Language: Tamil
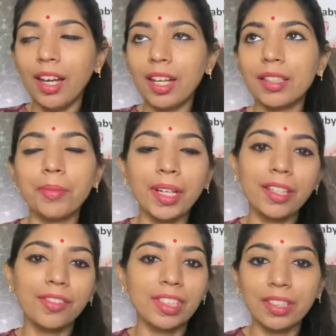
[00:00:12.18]
அந்த
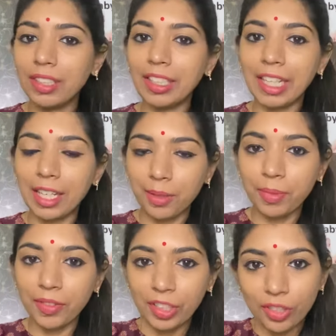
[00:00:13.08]
மாதிரி வந்து நிறைய
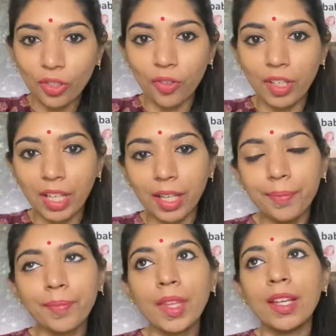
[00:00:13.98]
பேர் வந்து சொல்லுவாங்க
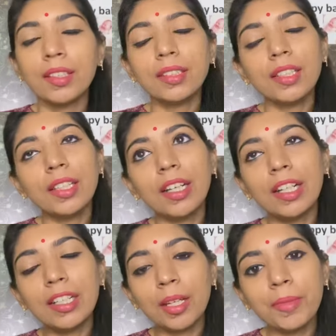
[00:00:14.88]
சரி
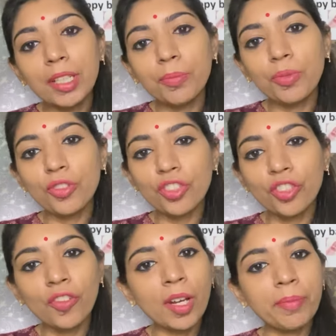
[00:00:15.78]
நம்ம என்ன
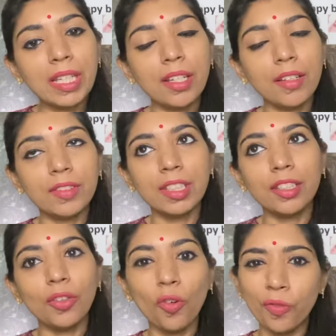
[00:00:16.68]
புரிஞ்சுக்கணும் அப்படின்னா
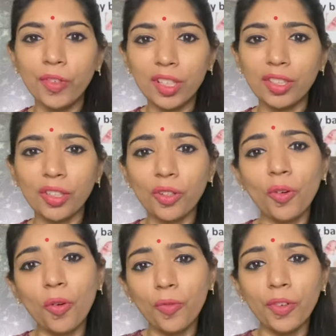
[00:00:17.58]
வந்து
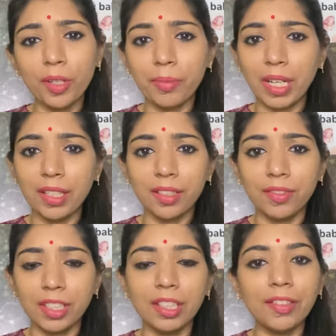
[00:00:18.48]
ஒவ்வொருத்தருக்கும் ஒவ்வொரு மாதிரி
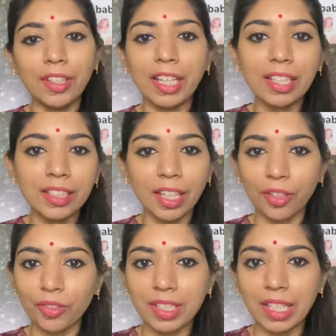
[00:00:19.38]
வந்து வயிறு
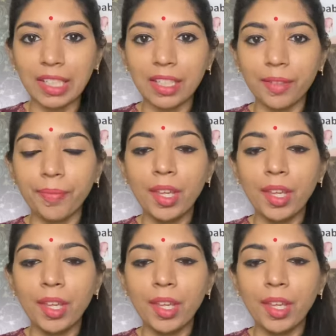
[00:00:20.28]
தெரியும் சரிங்களா